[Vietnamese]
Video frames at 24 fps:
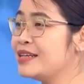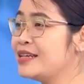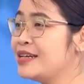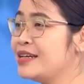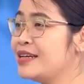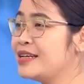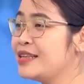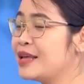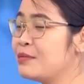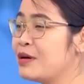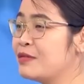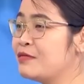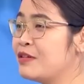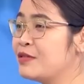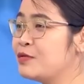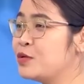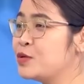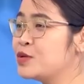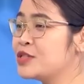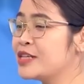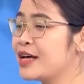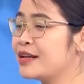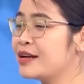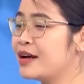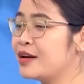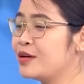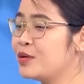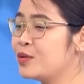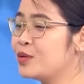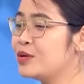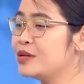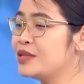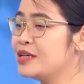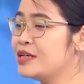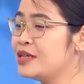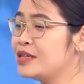sản nhi tại Bệnh viện Phụ sản Hà
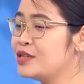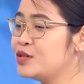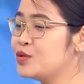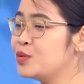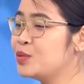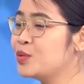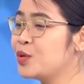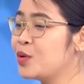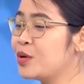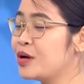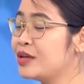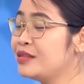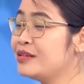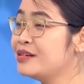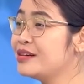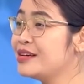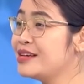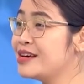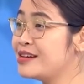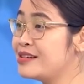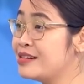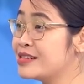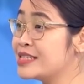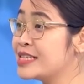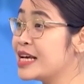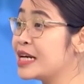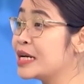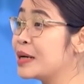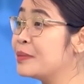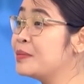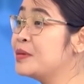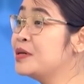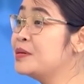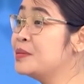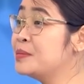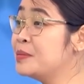Nội thì chúng tôi đã thực hiện được
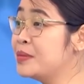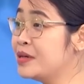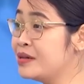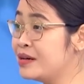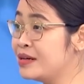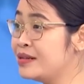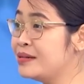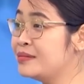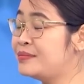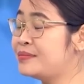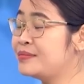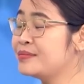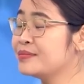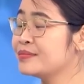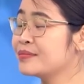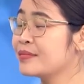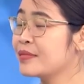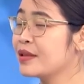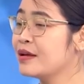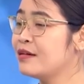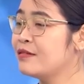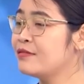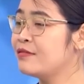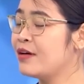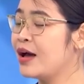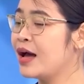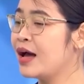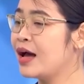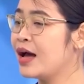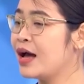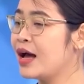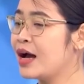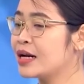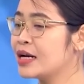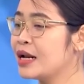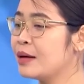sang năm thứ 10
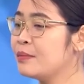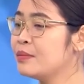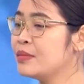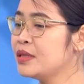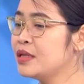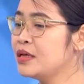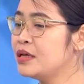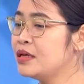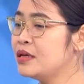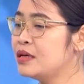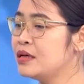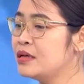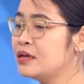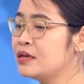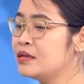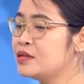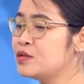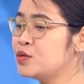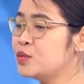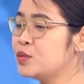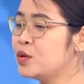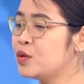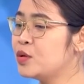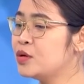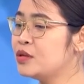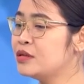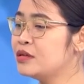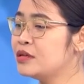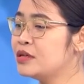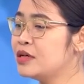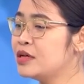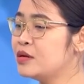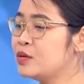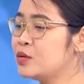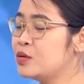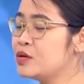và hàng năm thì chúng tôi
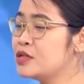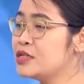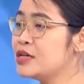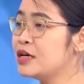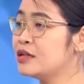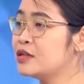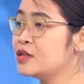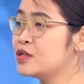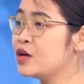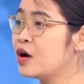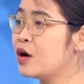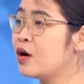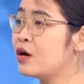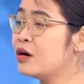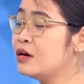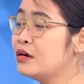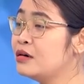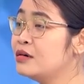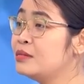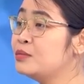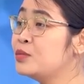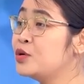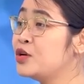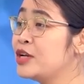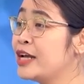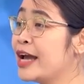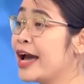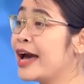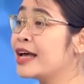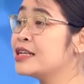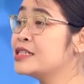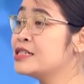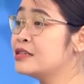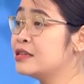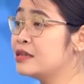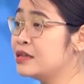thực hiện hội trần cho hơn
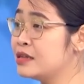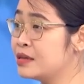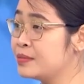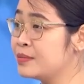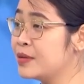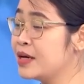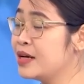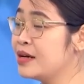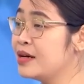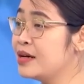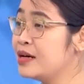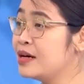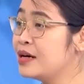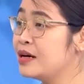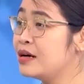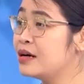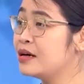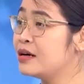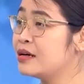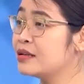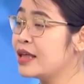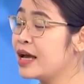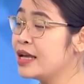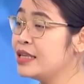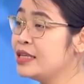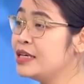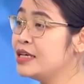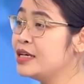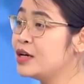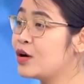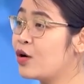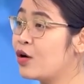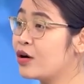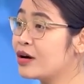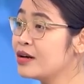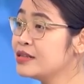1.000 trường hợp à, thai
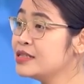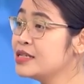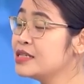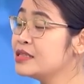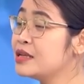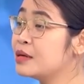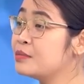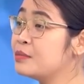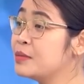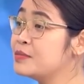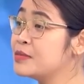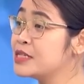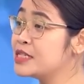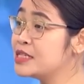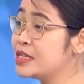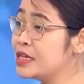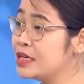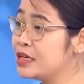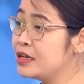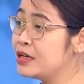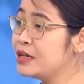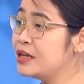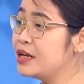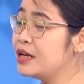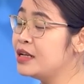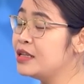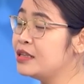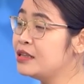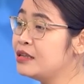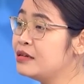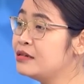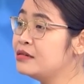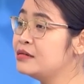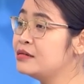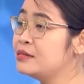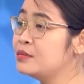nhi có các dị tật bẩm sinh đến
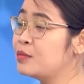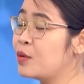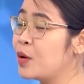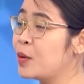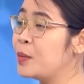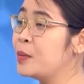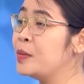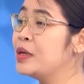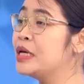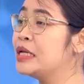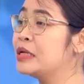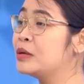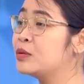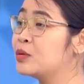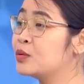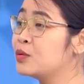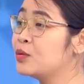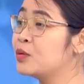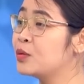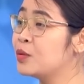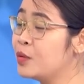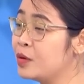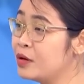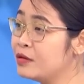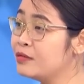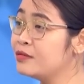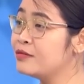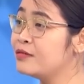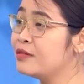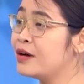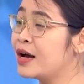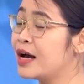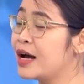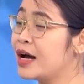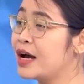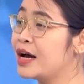từ mọi miền của Tổ quốc
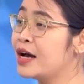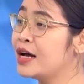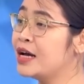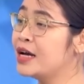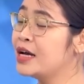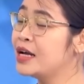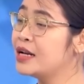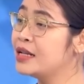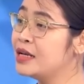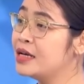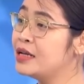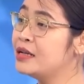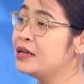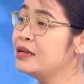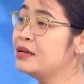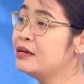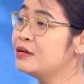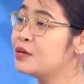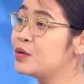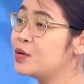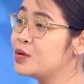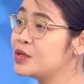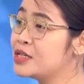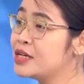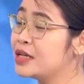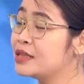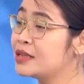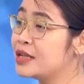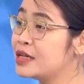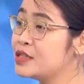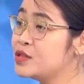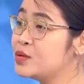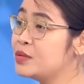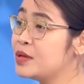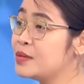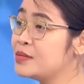và đến được hội trần
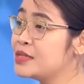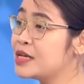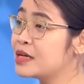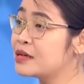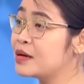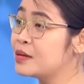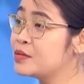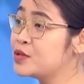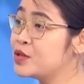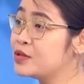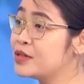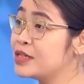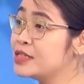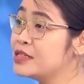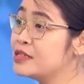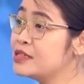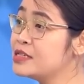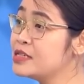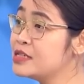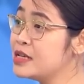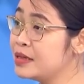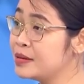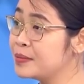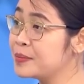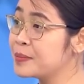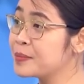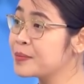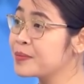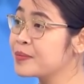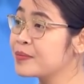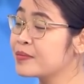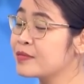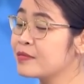tại Trung tâm Sàng lọc Chẩn đoán chất sinh.